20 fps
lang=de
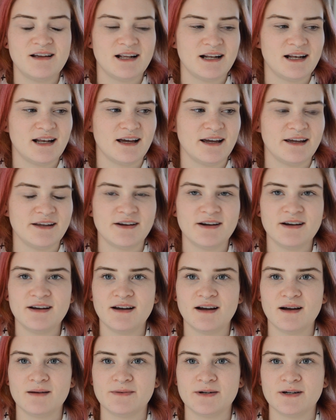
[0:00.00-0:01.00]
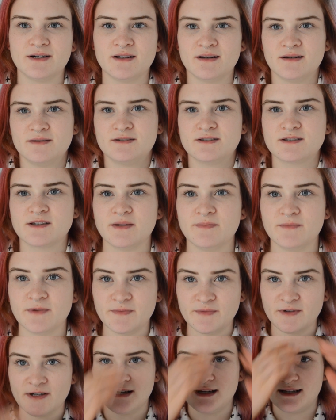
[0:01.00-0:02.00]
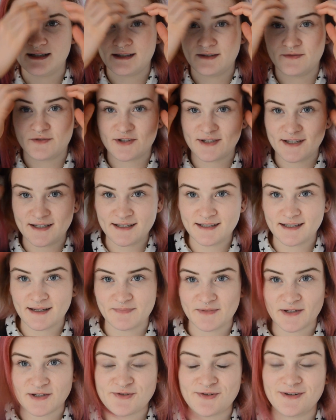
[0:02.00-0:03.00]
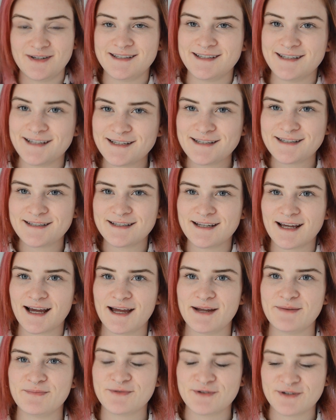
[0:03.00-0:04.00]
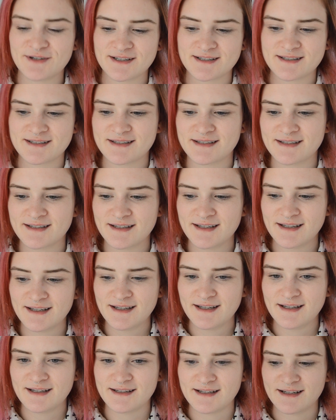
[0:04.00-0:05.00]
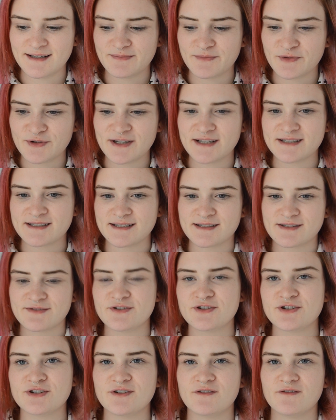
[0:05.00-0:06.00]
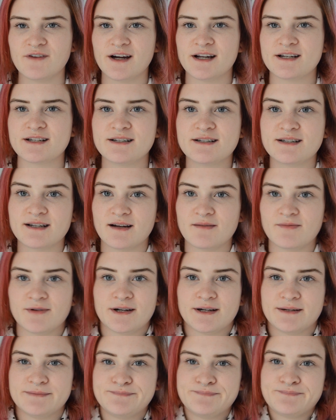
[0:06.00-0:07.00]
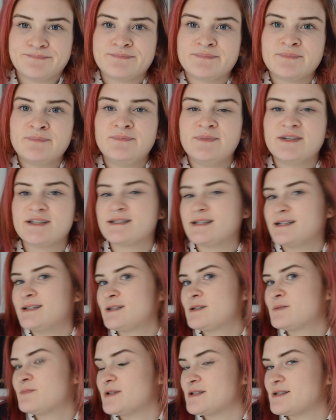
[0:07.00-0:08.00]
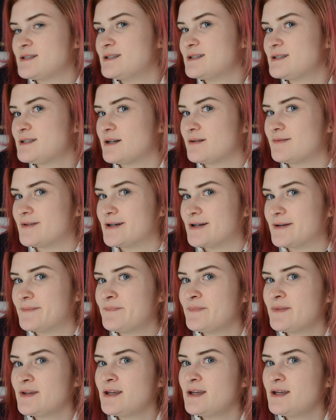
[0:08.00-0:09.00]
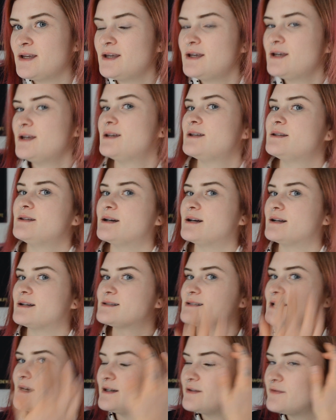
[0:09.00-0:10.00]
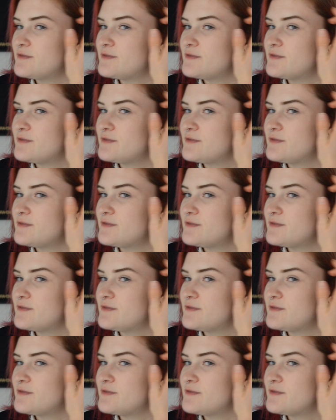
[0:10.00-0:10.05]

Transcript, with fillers: Leider, aber es ging bei mir relativ schnell. Ich habe natürlich nicht die einen Monat, den Monat dazwischen gewartet, aber mir ist da nichts passiert. Aber ja, das eine